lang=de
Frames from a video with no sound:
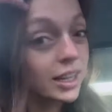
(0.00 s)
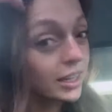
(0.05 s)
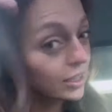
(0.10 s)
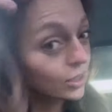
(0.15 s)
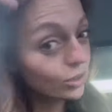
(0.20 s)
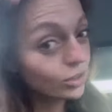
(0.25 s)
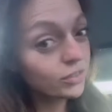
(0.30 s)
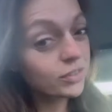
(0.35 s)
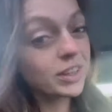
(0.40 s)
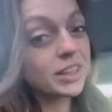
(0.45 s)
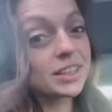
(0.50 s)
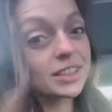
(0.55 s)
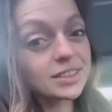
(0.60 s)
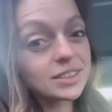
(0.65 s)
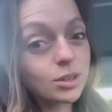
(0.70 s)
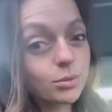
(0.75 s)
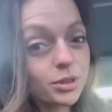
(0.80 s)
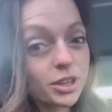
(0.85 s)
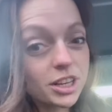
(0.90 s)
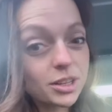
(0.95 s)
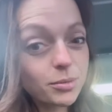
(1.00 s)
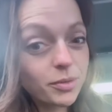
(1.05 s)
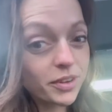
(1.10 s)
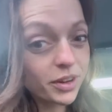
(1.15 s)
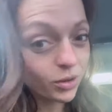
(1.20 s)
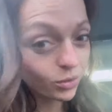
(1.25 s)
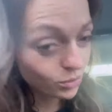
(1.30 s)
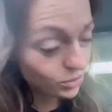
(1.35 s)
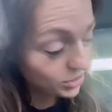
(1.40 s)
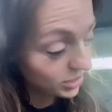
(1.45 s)
Genau, die werde ich jetzt, glaube ich, alle mal
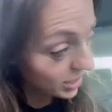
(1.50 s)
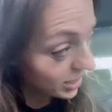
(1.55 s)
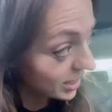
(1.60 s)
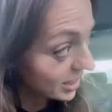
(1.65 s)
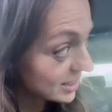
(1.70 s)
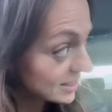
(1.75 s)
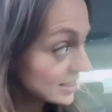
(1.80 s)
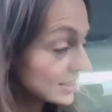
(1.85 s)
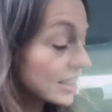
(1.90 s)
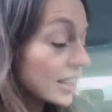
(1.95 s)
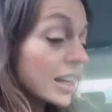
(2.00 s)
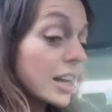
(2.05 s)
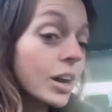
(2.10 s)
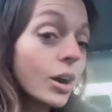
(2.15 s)
wieder runterreißen.